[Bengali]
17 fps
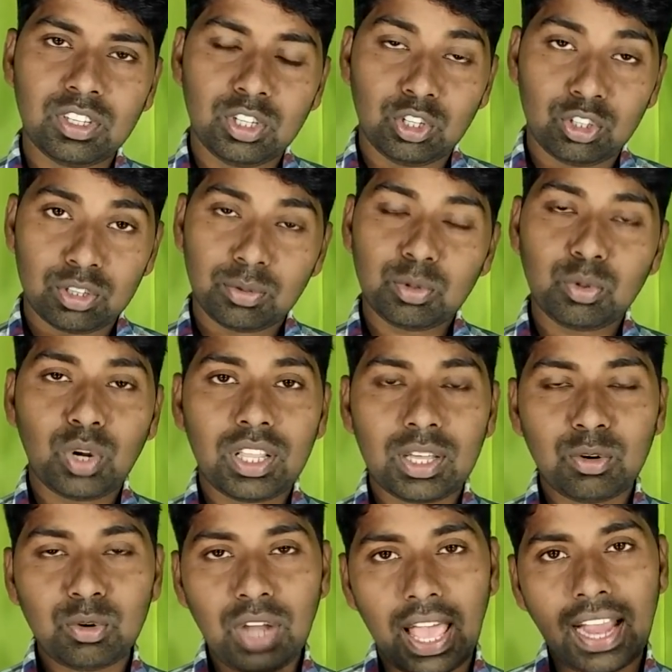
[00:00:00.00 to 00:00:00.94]
তো বন্ধুরা
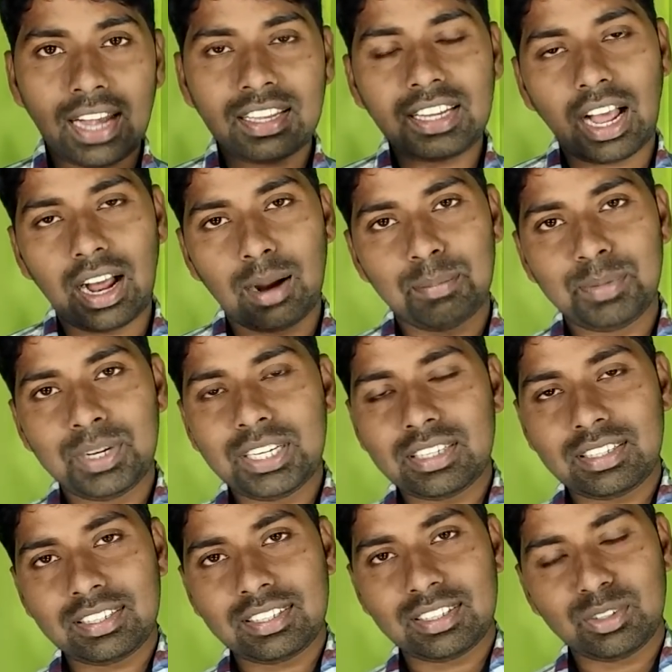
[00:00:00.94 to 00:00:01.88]
দেখুন একটি আপডেট
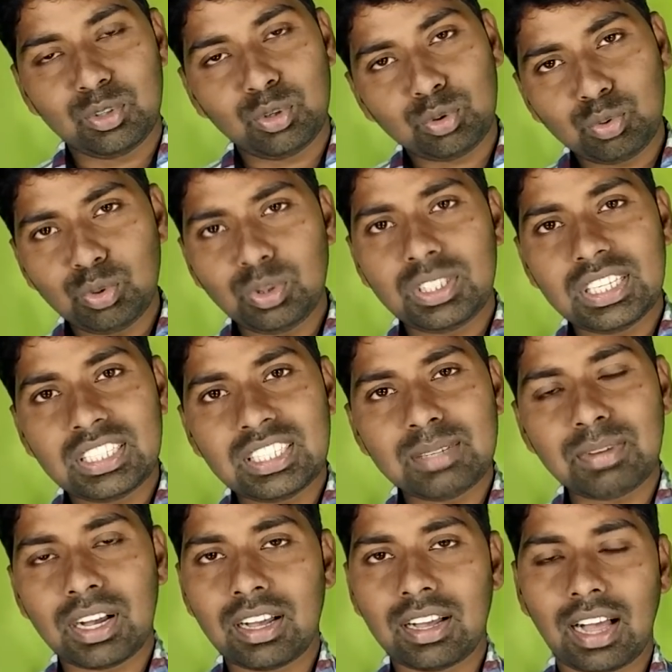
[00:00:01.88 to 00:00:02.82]
নতুন দিয়েছে
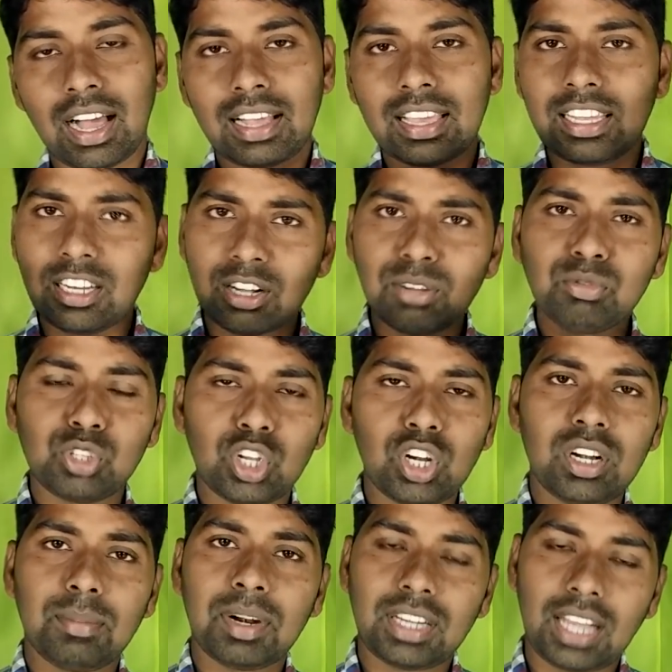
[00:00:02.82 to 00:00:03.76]
বা আগে এরকম ছিল না
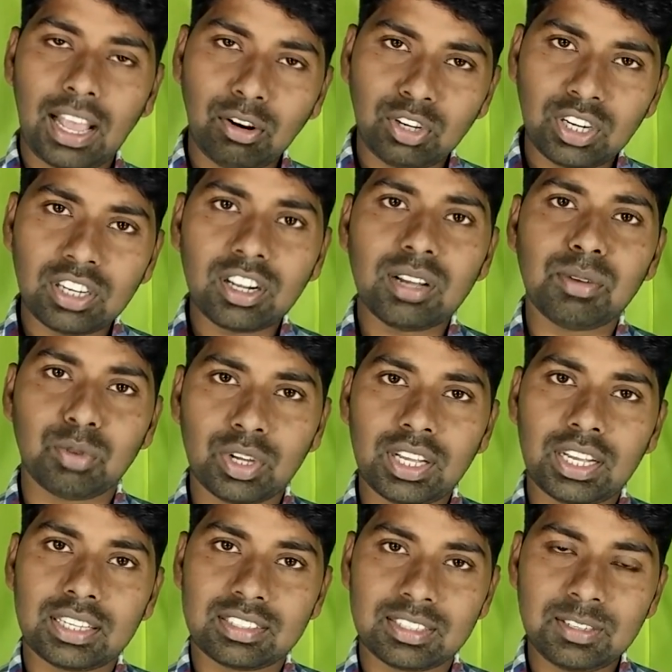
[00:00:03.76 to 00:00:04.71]
বাট এখন এরকম হয়ে
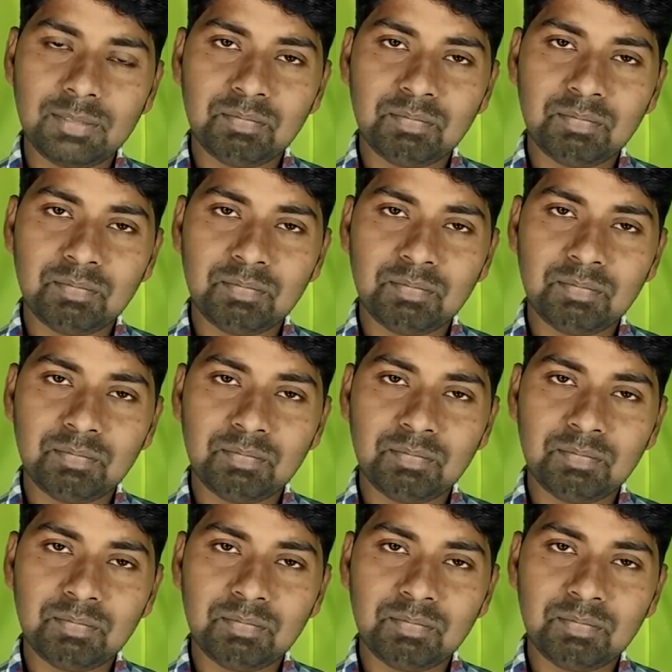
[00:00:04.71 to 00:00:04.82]
গেছে